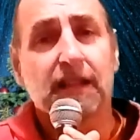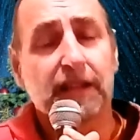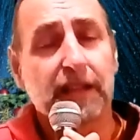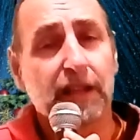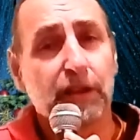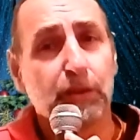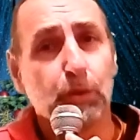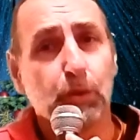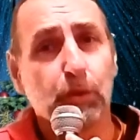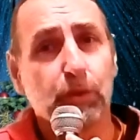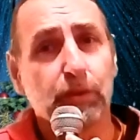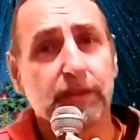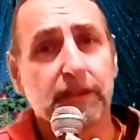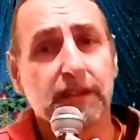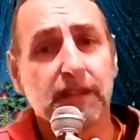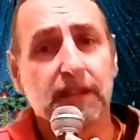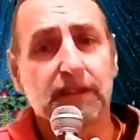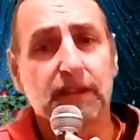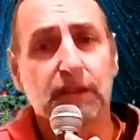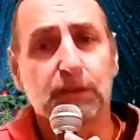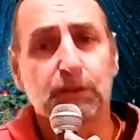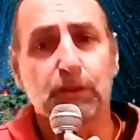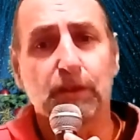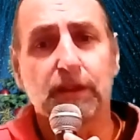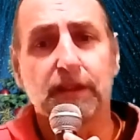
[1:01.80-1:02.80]
genügen hier
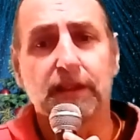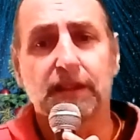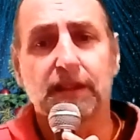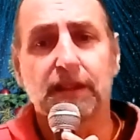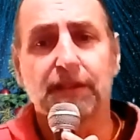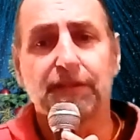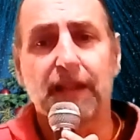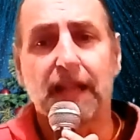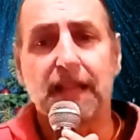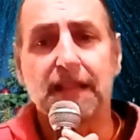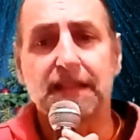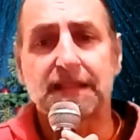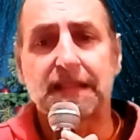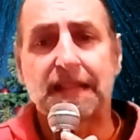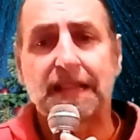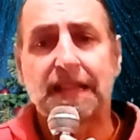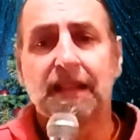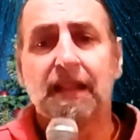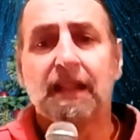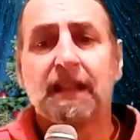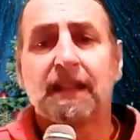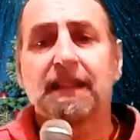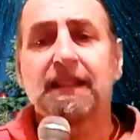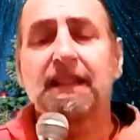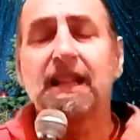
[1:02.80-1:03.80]
natürlicherweise.
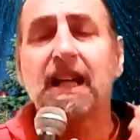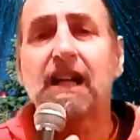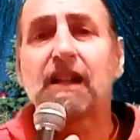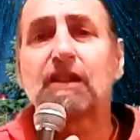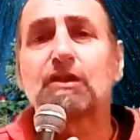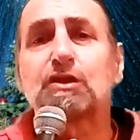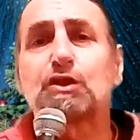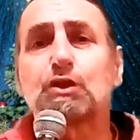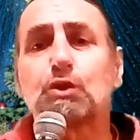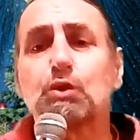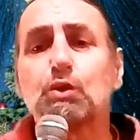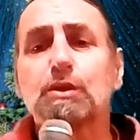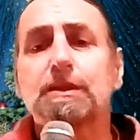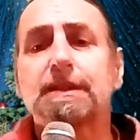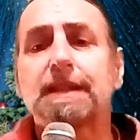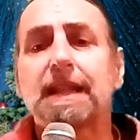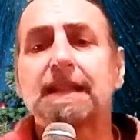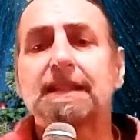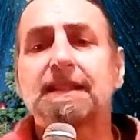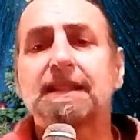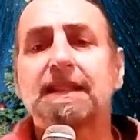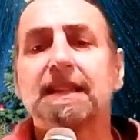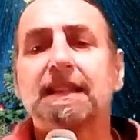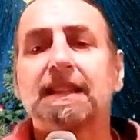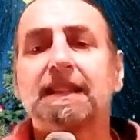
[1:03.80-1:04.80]
Ja, und
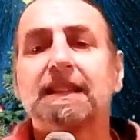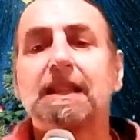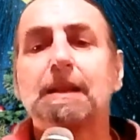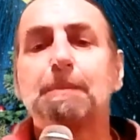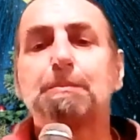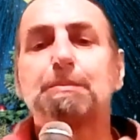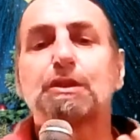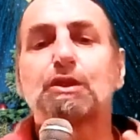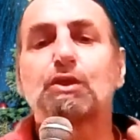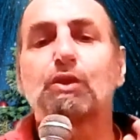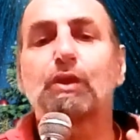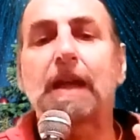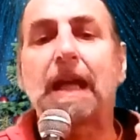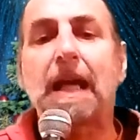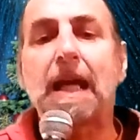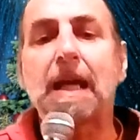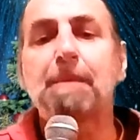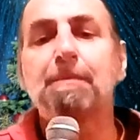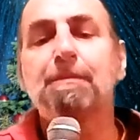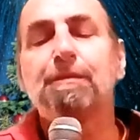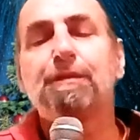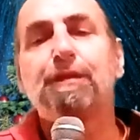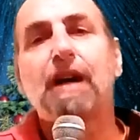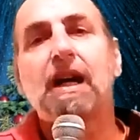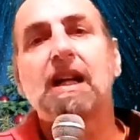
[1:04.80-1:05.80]
zusätzlich gibst du
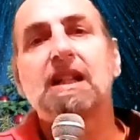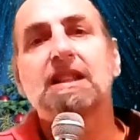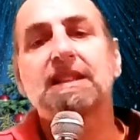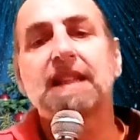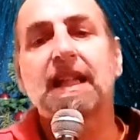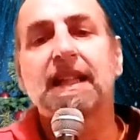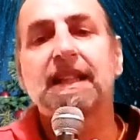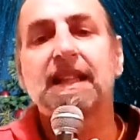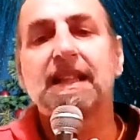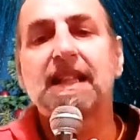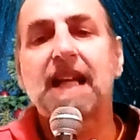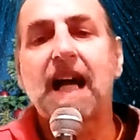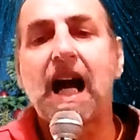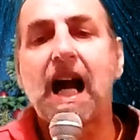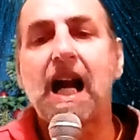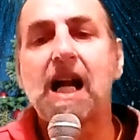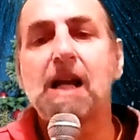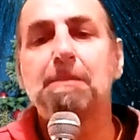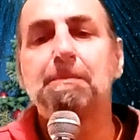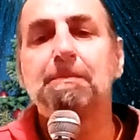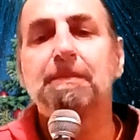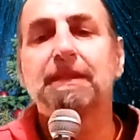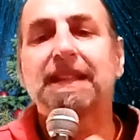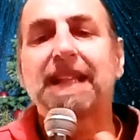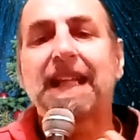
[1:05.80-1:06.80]
ebenfalls einen
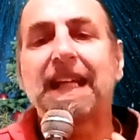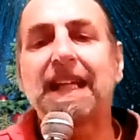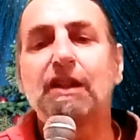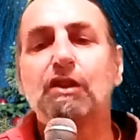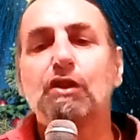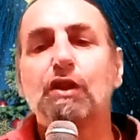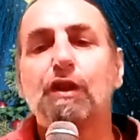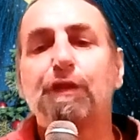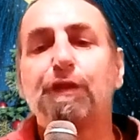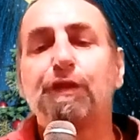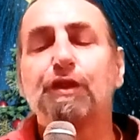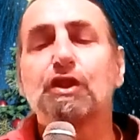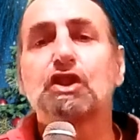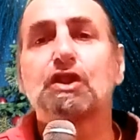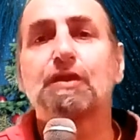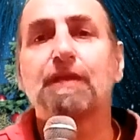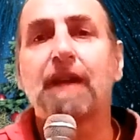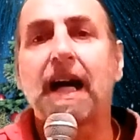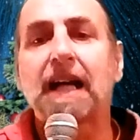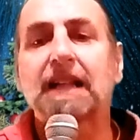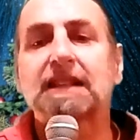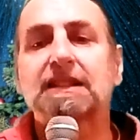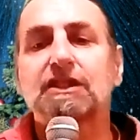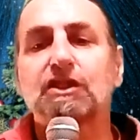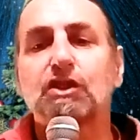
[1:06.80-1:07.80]
halben Teelöffel
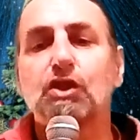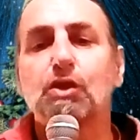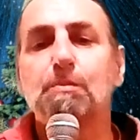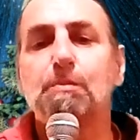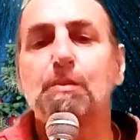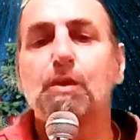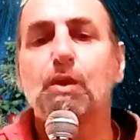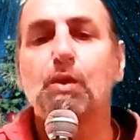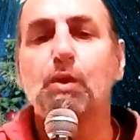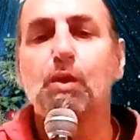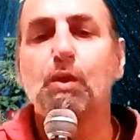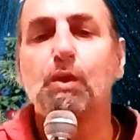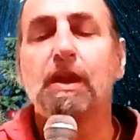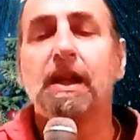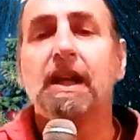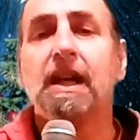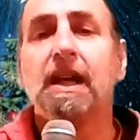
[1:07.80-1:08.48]
Schwarzkümmelöl